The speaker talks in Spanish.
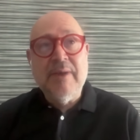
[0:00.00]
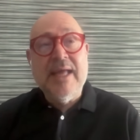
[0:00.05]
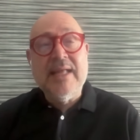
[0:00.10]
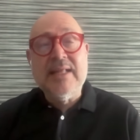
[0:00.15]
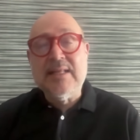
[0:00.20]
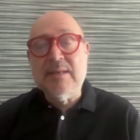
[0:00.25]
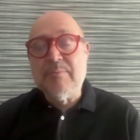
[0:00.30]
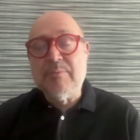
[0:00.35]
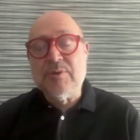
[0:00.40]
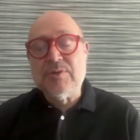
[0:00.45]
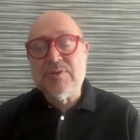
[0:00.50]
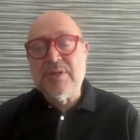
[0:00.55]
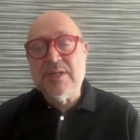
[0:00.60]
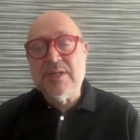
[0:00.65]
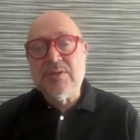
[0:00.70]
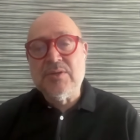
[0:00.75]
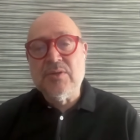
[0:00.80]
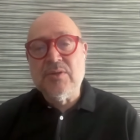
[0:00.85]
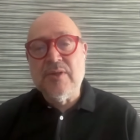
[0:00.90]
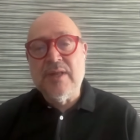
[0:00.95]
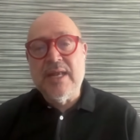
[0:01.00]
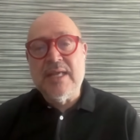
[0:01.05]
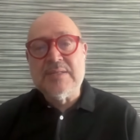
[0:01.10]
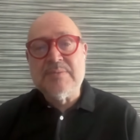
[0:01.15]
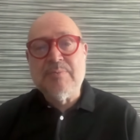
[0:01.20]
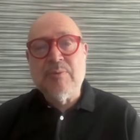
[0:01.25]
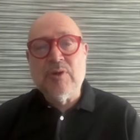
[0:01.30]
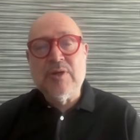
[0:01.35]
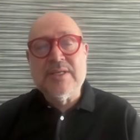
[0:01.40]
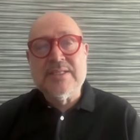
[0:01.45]
20% de
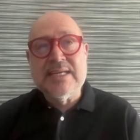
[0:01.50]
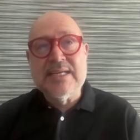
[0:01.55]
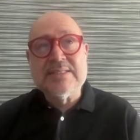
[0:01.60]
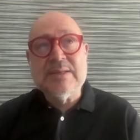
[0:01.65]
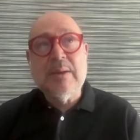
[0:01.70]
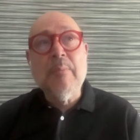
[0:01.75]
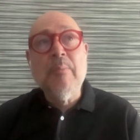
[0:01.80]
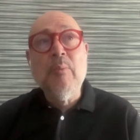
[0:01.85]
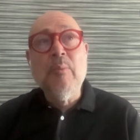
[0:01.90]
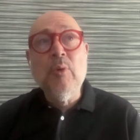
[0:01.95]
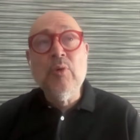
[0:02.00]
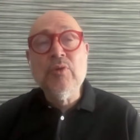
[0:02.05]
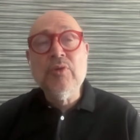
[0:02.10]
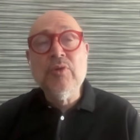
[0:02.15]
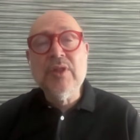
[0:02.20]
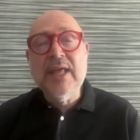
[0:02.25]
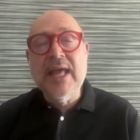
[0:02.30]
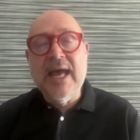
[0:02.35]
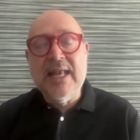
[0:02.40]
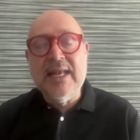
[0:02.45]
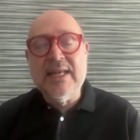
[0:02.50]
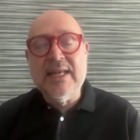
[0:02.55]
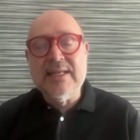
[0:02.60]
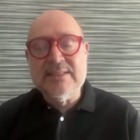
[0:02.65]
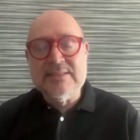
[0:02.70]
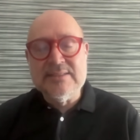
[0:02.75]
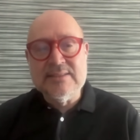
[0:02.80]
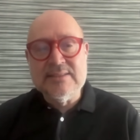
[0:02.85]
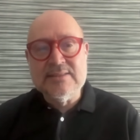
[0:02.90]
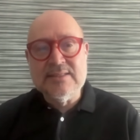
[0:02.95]
las pólizas
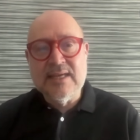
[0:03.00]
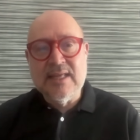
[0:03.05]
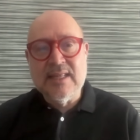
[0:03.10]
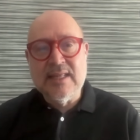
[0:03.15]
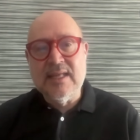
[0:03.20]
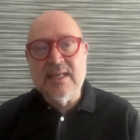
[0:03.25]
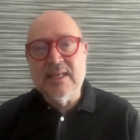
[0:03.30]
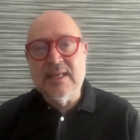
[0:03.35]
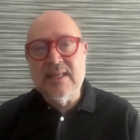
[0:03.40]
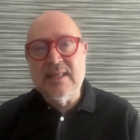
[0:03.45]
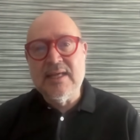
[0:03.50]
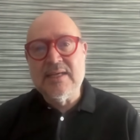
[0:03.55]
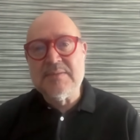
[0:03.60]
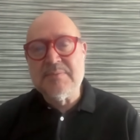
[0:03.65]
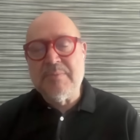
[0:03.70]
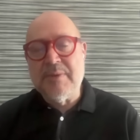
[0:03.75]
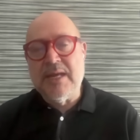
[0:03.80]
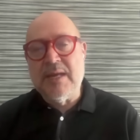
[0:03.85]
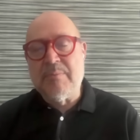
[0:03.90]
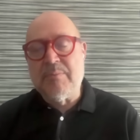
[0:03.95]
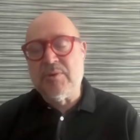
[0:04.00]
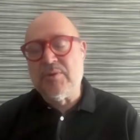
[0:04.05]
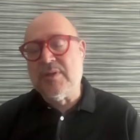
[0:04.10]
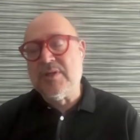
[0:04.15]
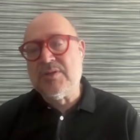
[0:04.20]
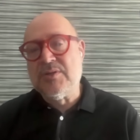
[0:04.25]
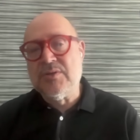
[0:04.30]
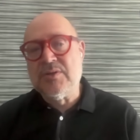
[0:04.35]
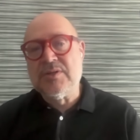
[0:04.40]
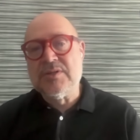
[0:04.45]
mundiales adquiridas para
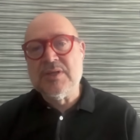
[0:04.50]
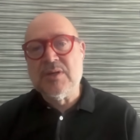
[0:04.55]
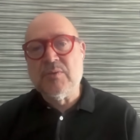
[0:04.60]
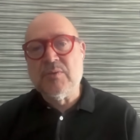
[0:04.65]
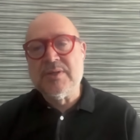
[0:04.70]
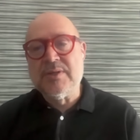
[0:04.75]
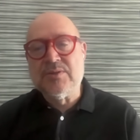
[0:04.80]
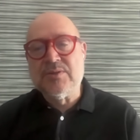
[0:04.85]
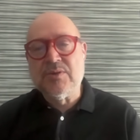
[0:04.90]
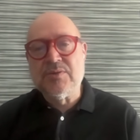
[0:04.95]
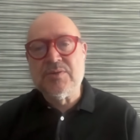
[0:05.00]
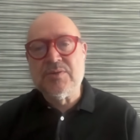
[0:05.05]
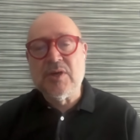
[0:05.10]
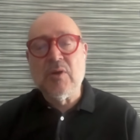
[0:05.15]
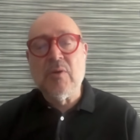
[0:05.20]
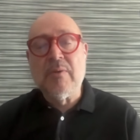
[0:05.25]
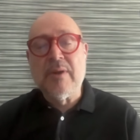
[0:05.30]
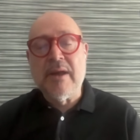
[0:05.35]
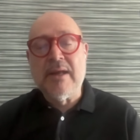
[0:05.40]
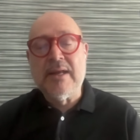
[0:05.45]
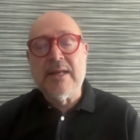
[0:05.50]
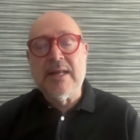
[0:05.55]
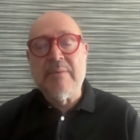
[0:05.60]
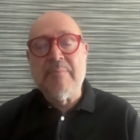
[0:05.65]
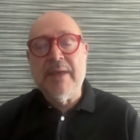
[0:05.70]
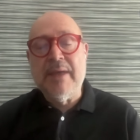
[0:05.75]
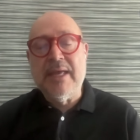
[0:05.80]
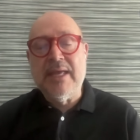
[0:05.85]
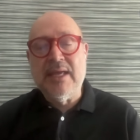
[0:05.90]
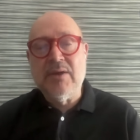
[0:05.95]
protección de secuestros se cobraban
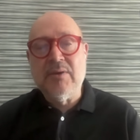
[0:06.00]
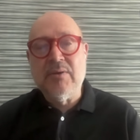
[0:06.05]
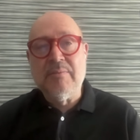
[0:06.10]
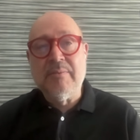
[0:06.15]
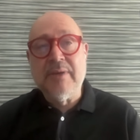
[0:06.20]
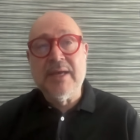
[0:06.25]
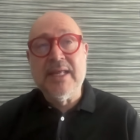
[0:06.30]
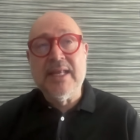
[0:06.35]
en México.